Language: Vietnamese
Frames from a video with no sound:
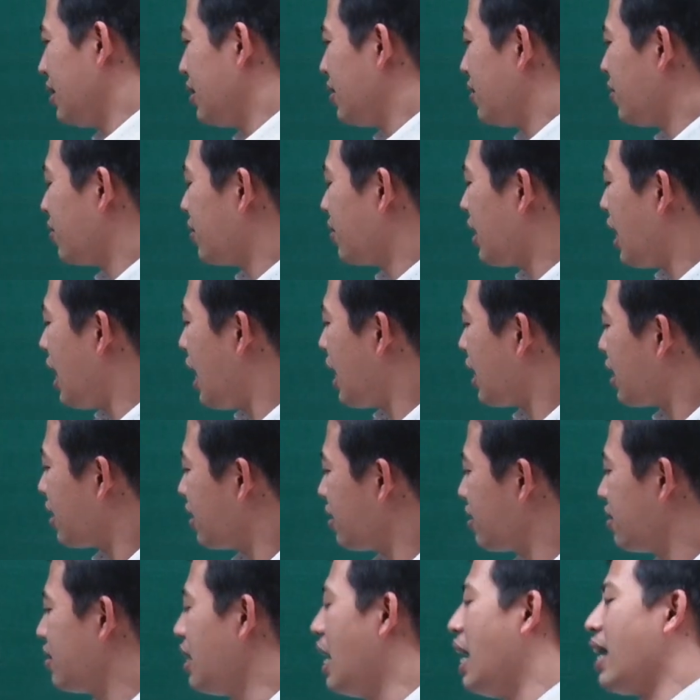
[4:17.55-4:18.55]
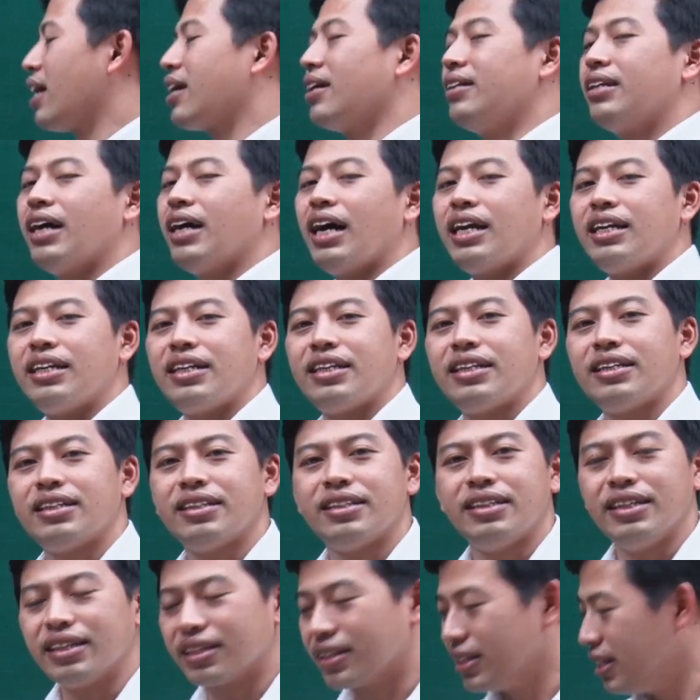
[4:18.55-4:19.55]
Chúng ta để cẩn thận
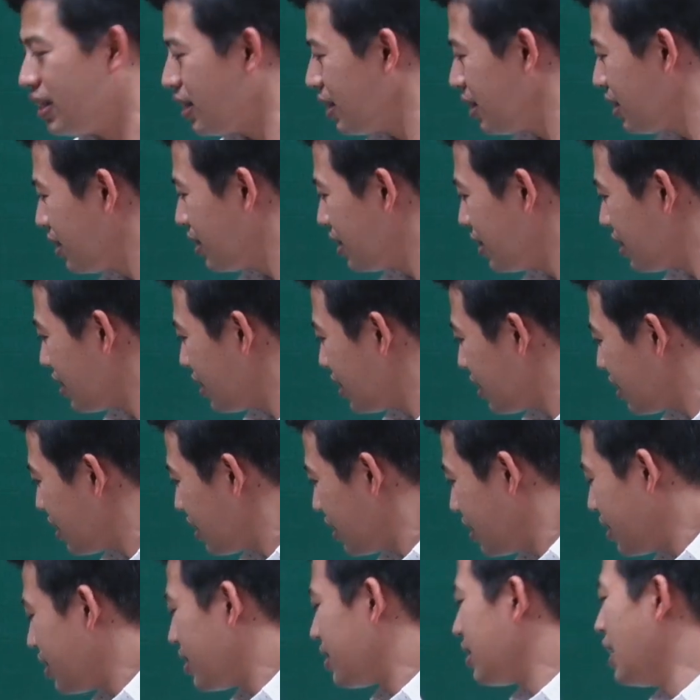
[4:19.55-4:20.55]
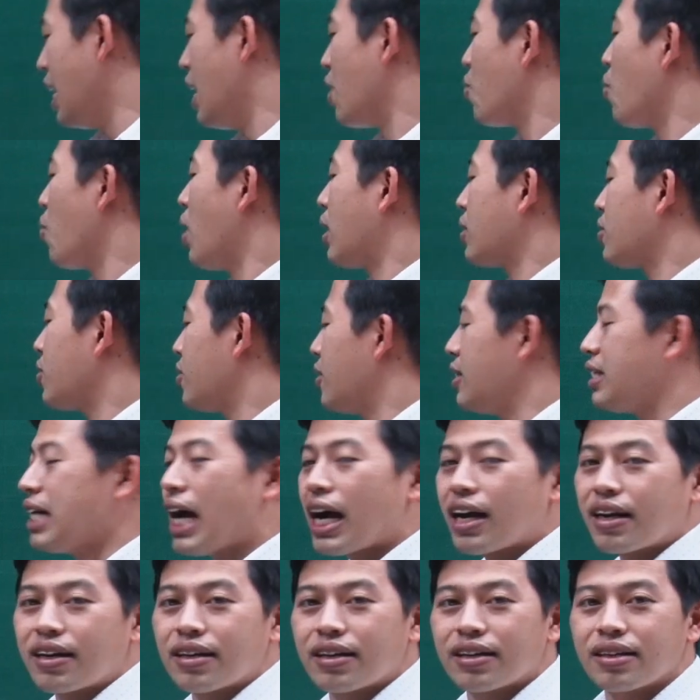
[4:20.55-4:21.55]
thì cứ để ngoặc cho nó chắc.